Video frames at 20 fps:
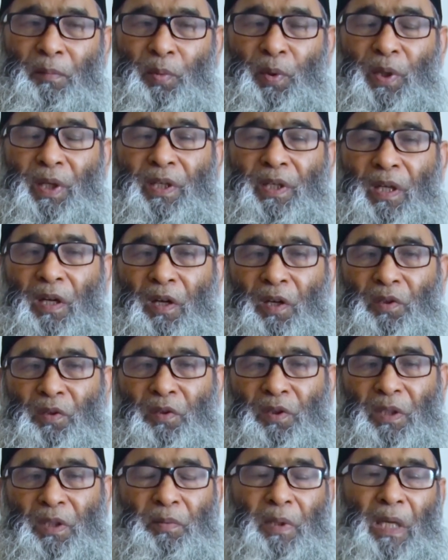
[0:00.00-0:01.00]
পরীক্ষায়
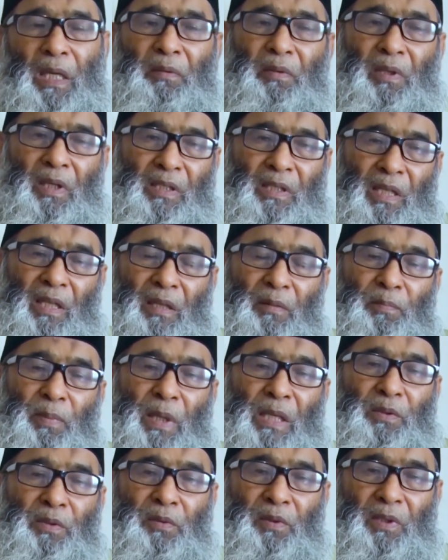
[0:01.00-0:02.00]
হজরত ইব্রাহিম সাল্লাম
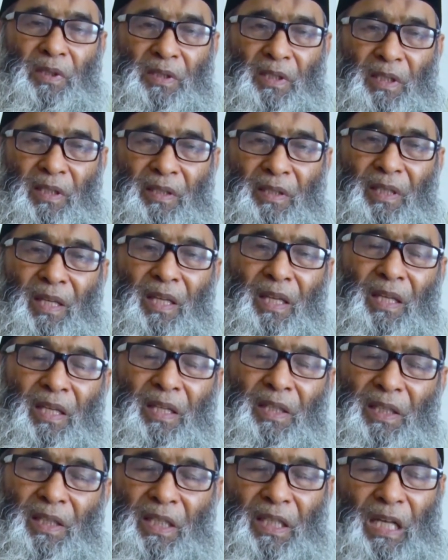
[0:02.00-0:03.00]
পাশ করেছিলেন
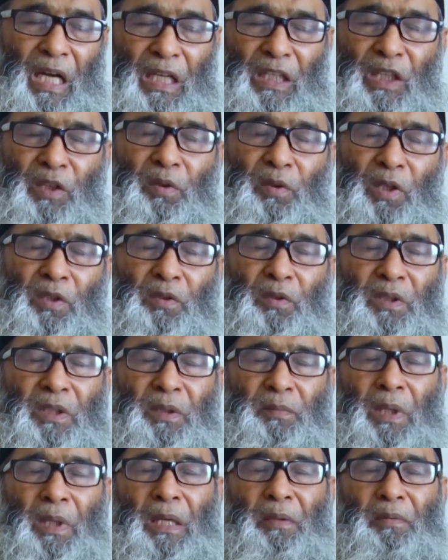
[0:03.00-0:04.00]
এর আগেও হজরত
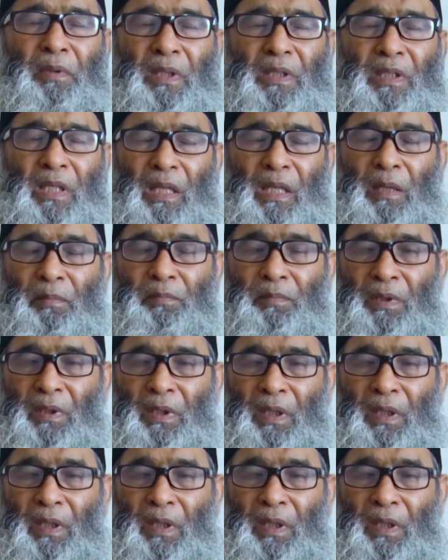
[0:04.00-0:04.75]
ইব্রাহিম সাল্লাম